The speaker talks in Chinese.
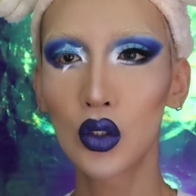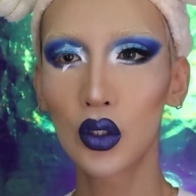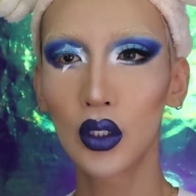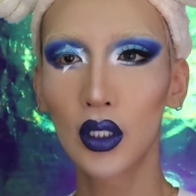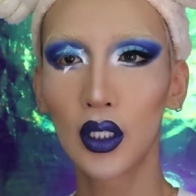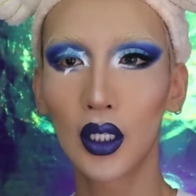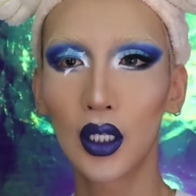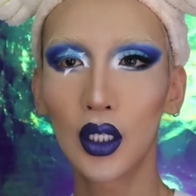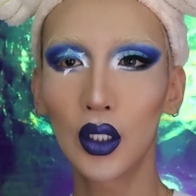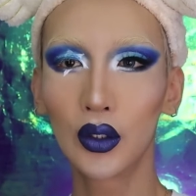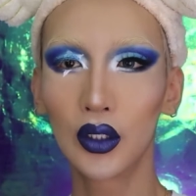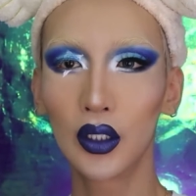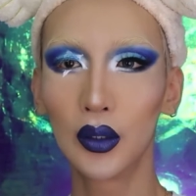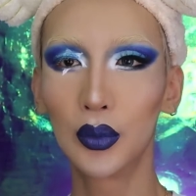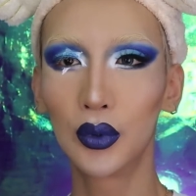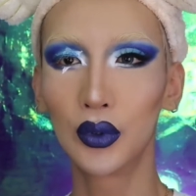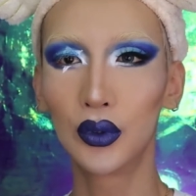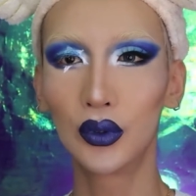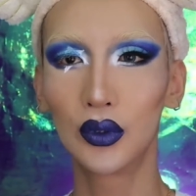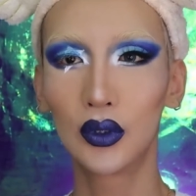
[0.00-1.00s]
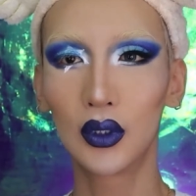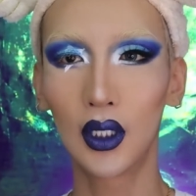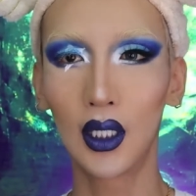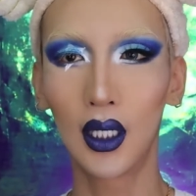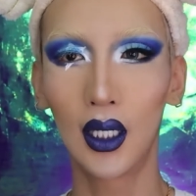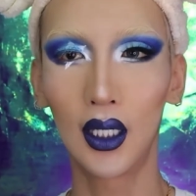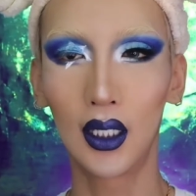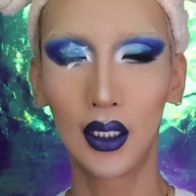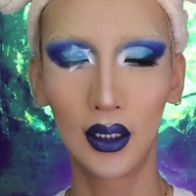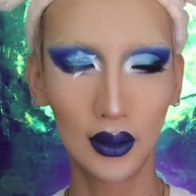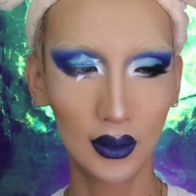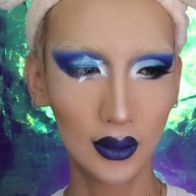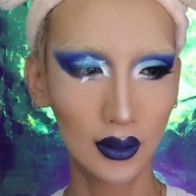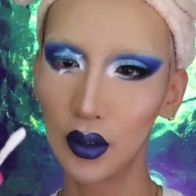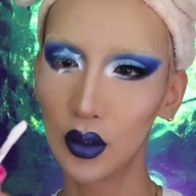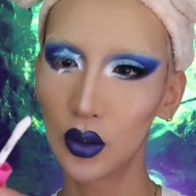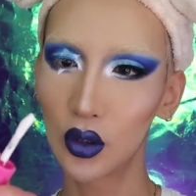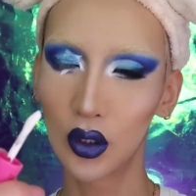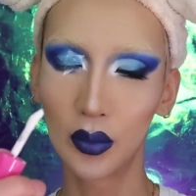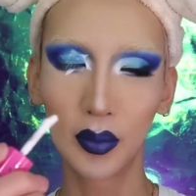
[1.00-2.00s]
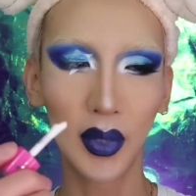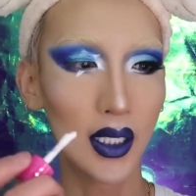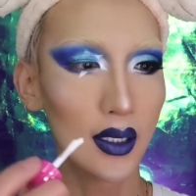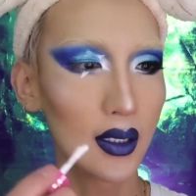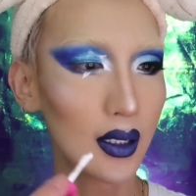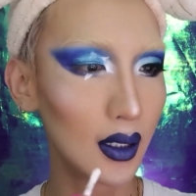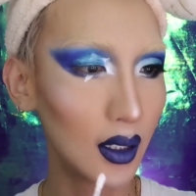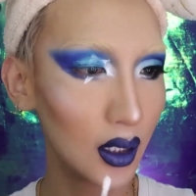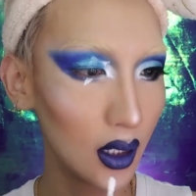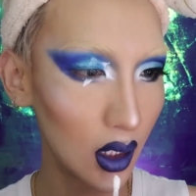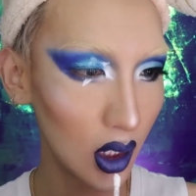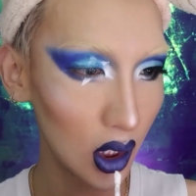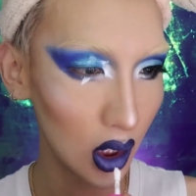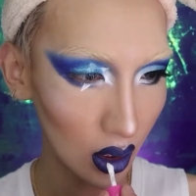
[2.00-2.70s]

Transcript: 最后一步啊，纯白色。